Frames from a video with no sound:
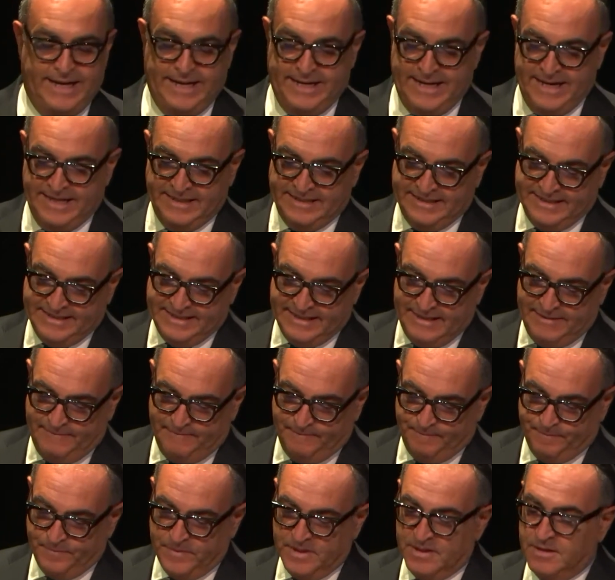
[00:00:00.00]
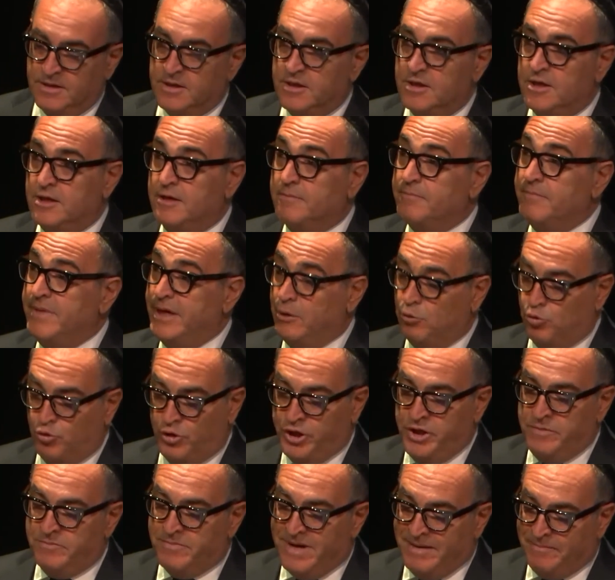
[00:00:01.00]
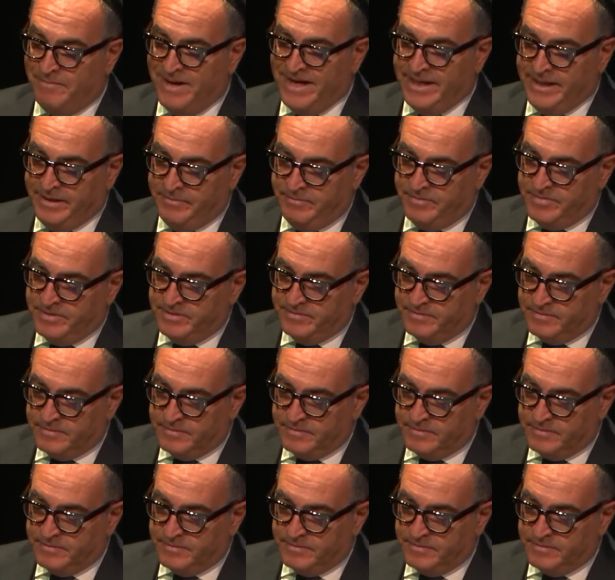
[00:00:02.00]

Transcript: in essa. Beruchim Abbaim,